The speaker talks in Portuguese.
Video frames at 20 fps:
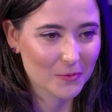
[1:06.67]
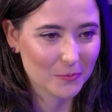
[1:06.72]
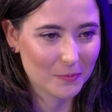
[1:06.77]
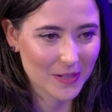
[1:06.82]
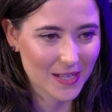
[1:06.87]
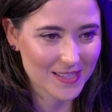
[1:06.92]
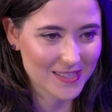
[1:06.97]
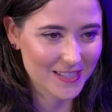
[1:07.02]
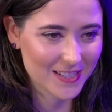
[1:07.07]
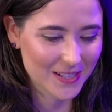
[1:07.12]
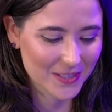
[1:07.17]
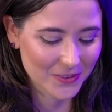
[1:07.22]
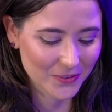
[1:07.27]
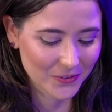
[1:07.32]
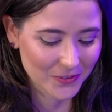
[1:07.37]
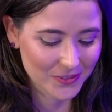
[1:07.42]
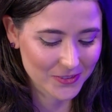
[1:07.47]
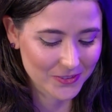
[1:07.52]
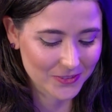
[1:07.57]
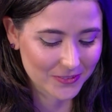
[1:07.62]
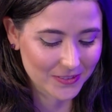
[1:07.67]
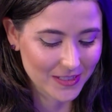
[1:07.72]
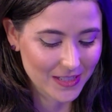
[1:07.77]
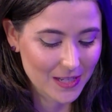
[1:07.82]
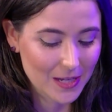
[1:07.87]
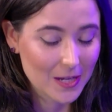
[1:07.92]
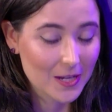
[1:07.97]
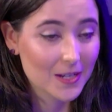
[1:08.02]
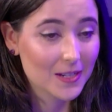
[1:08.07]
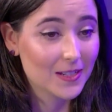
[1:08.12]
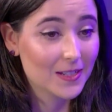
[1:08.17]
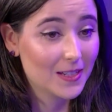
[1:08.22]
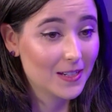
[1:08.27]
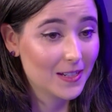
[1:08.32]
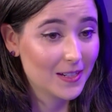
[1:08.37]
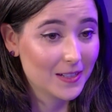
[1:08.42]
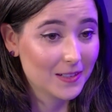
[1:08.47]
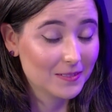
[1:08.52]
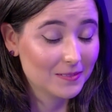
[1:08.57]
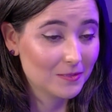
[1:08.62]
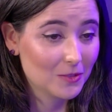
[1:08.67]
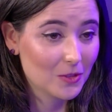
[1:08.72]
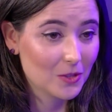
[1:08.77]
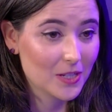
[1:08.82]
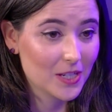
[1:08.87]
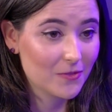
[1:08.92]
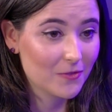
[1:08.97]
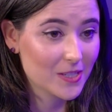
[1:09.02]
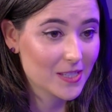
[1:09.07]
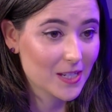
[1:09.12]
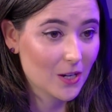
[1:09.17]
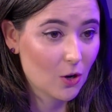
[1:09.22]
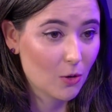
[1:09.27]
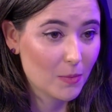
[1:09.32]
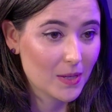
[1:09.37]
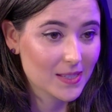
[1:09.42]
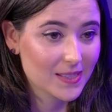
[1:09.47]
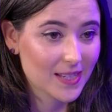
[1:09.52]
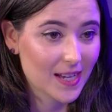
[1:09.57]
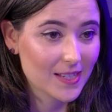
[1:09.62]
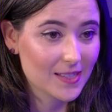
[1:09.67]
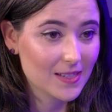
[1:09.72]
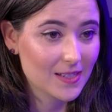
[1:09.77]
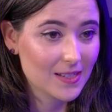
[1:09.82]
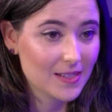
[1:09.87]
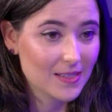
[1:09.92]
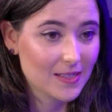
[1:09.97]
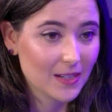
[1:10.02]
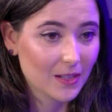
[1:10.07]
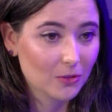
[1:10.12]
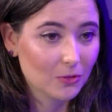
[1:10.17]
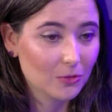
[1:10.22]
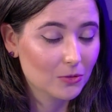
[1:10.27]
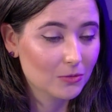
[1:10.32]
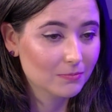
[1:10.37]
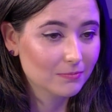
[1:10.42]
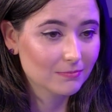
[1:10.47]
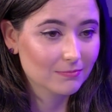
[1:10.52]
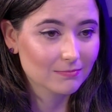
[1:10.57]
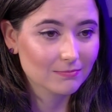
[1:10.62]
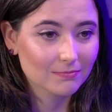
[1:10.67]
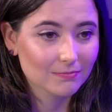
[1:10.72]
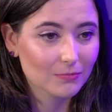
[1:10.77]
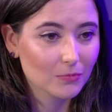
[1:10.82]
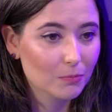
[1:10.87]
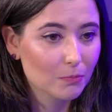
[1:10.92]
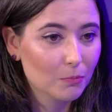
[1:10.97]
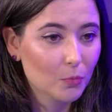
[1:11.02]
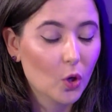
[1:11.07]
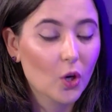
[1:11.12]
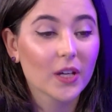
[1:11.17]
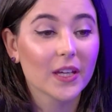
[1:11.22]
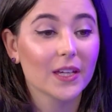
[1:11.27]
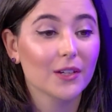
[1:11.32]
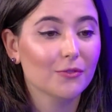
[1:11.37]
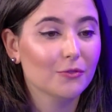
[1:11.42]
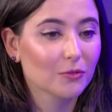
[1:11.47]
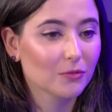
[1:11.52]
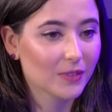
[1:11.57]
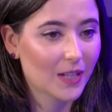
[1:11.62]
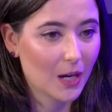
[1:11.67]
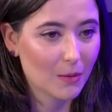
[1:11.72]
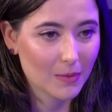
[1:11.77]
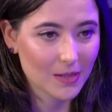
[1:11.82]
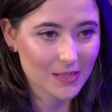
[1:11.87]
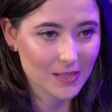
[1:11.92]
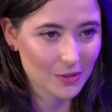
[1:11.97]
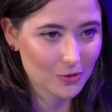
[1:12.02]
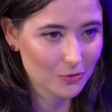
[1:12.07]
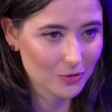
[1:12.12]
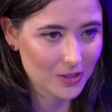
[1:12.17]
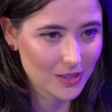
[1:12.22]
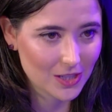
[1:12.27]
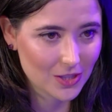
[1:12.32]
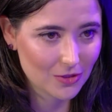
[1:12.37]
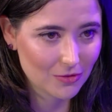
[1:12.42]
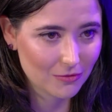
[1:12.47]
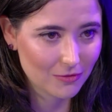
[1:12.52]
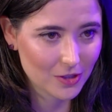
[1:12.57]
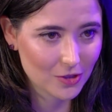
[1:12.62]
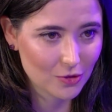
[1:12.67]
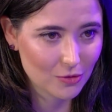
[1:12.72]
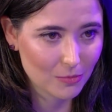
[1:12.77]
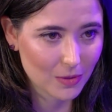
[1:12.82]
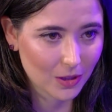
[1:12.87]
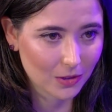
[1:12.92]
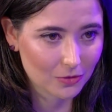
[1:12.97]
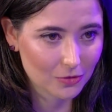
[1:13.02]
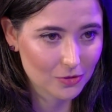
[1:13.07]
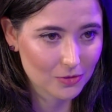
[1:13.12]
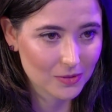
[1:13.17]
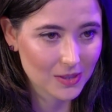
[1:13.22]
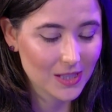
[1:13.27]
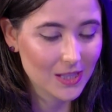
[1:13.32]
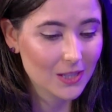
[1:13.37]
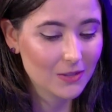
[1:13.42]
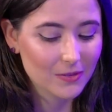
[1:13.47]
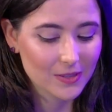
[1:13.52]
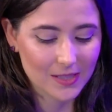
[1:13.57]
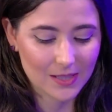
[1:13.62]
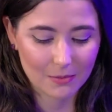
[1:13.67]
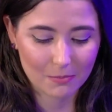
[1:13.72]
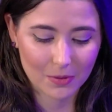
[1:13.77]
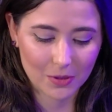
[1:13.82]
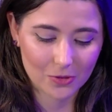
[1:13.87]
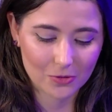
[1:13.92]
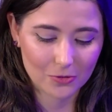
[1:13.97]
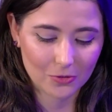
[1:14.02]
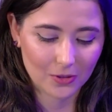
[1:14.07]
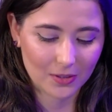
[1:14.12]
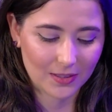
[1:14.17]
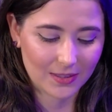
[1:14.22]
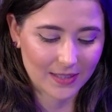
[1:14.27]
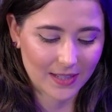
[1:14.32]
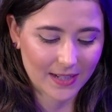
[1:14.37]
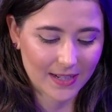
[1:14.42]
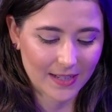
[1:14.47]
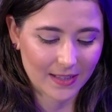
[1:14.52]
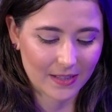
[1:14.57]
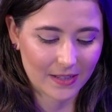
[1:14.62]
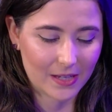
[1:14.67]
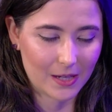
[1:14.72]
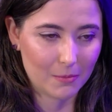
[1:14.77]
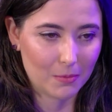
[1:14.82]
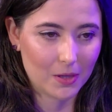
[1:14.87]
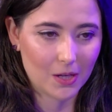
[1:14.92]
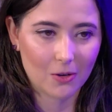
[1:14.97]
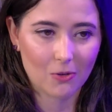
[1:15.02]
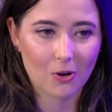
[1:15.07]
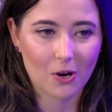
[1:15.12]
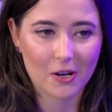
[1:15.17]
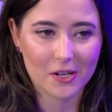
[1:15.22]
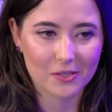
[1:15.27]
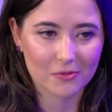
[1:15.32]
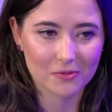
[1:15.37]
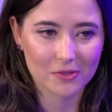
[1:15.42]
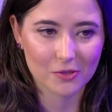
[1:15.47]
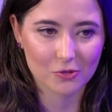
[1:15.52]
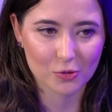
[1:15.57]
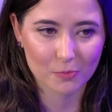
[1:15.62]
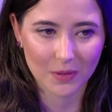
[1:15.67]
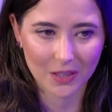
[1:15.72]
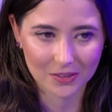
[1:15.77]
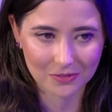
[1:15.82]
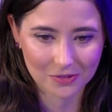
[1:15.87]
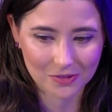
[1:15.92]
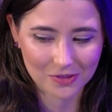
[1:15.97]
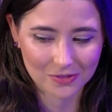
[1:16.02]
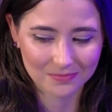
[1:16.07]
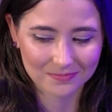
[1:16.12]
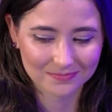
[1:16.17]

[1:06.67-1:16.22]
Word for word: prazer é nosso. Queria que você começasse dizendo por que fundar uma assessoria de investimentos? O que, que você pensou naquela época? Quais eram os seus planos?